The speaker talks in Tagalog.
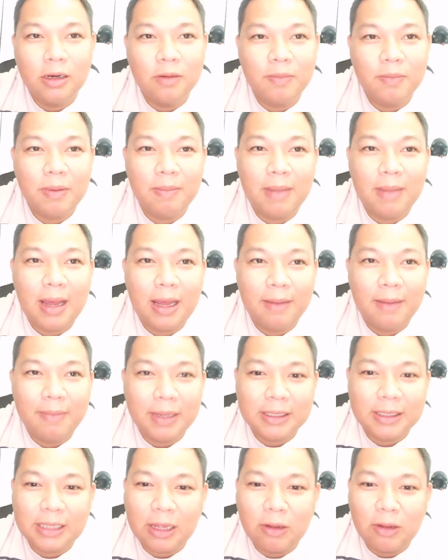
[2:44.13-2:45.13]
ano pa ba?
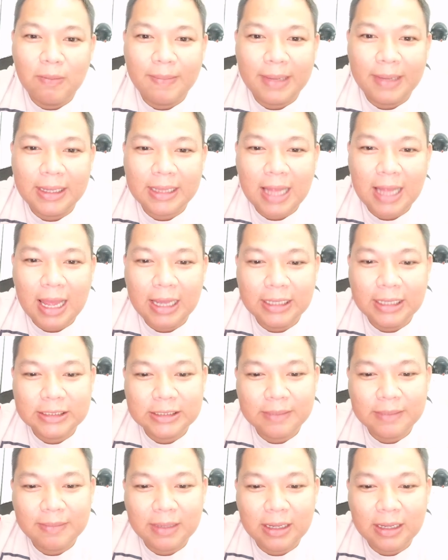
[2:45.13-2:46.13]
Magtagumpay tayo
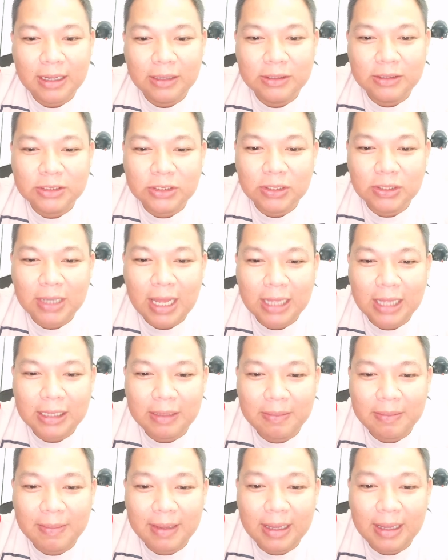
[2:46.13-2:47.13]
sa mga gusto
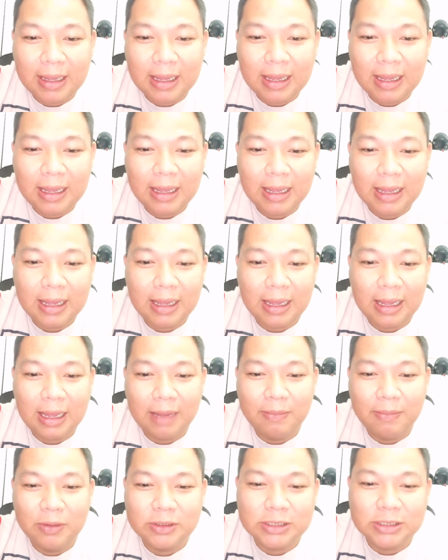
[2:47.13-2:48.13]
nating
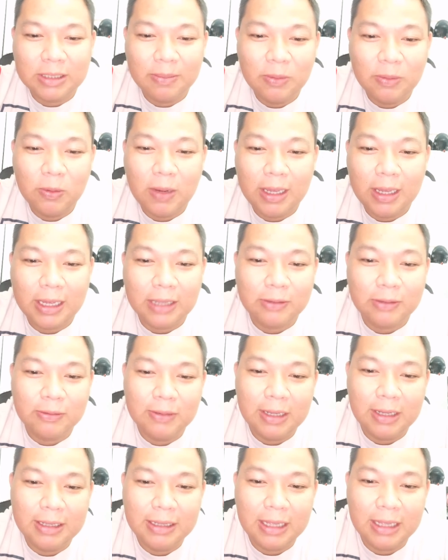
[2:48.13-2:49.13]
maabot sa buhay.
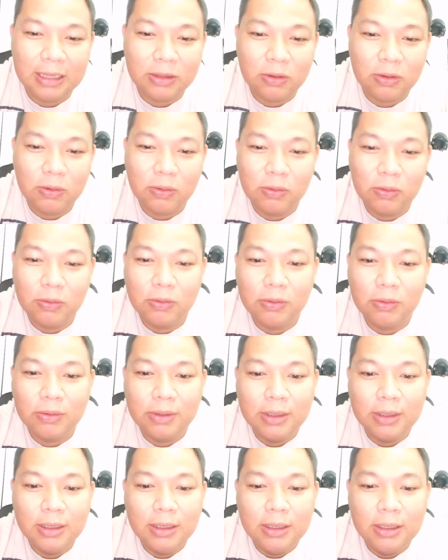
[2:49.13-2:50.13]
Katulad nitong
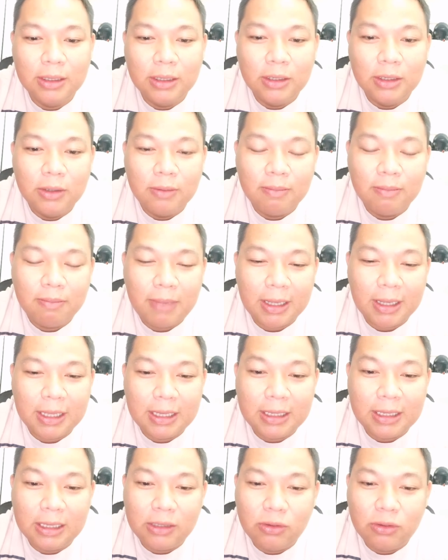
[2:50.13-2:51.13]

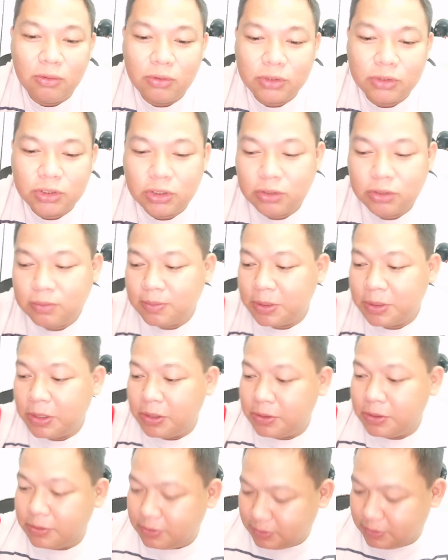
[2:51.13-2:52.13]
pagiging
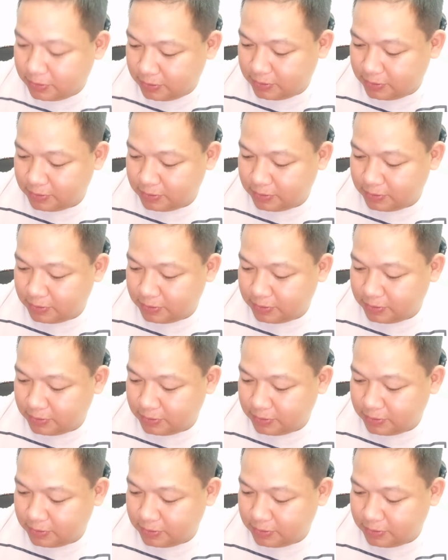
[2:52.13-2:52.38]
YouTuber